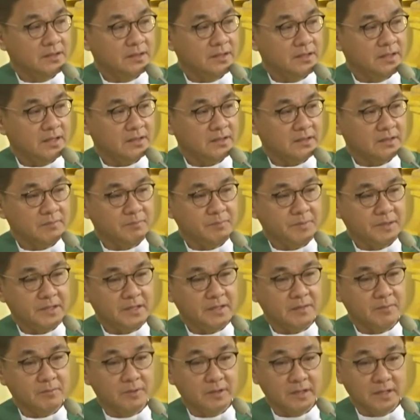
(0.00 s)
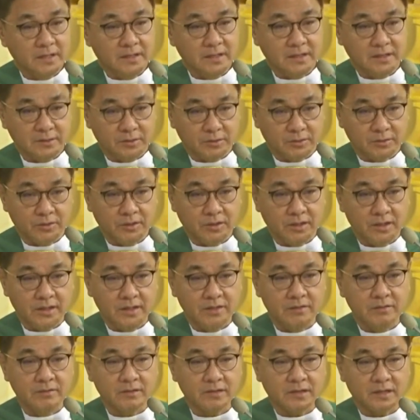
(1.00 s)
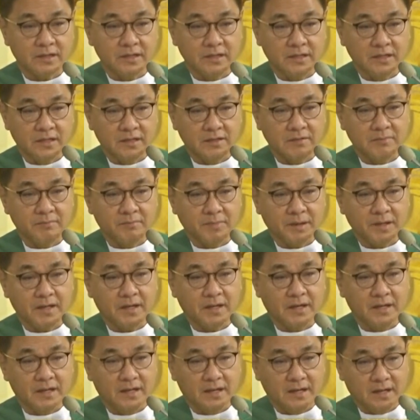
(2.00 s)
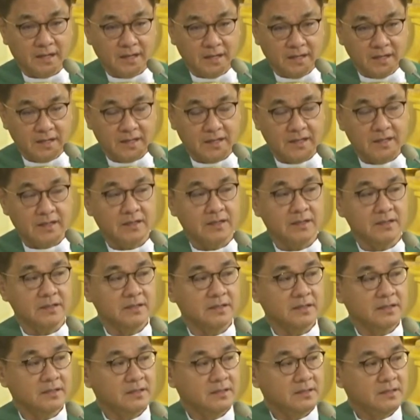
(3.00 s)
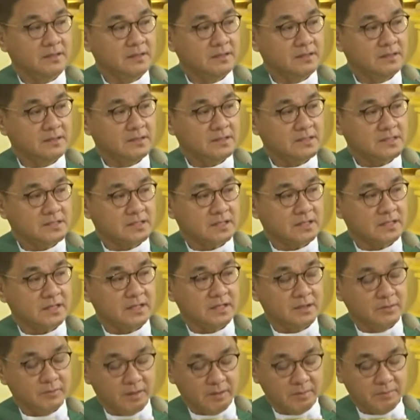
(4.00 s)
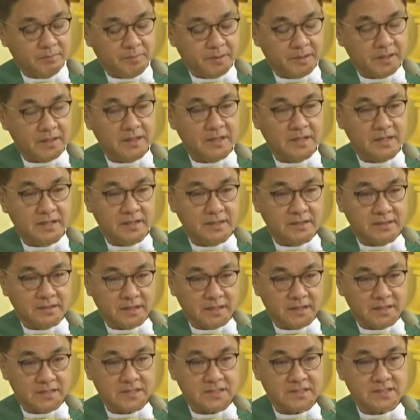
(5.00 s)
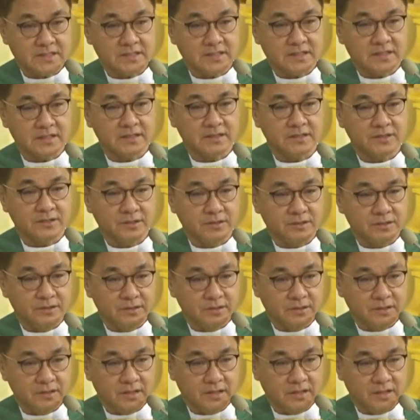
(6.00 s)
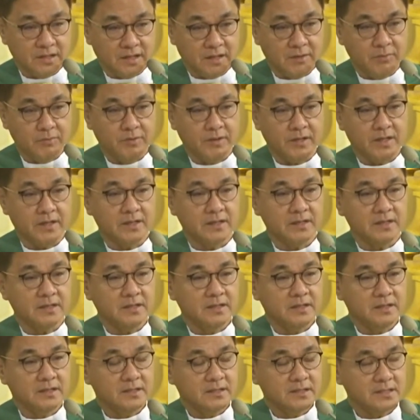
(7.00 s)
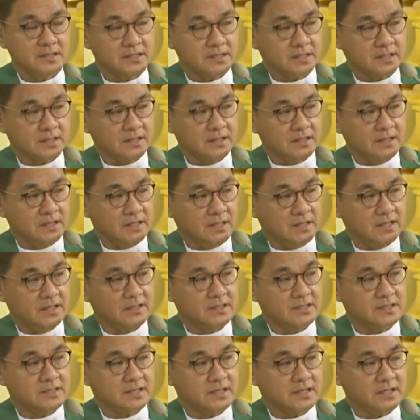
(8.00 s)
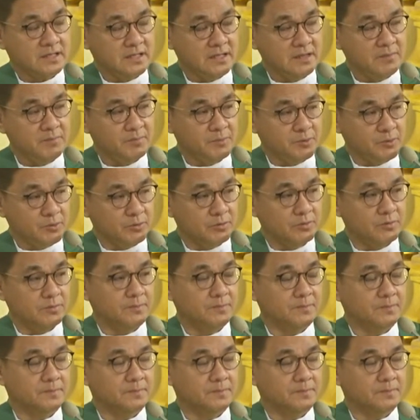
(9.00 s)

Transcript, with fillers: At ang pinagmulan nito ay yung kanilang pag-alaala sa ginawang pagliligtas ng Niyawe sa kanila sa Ehipto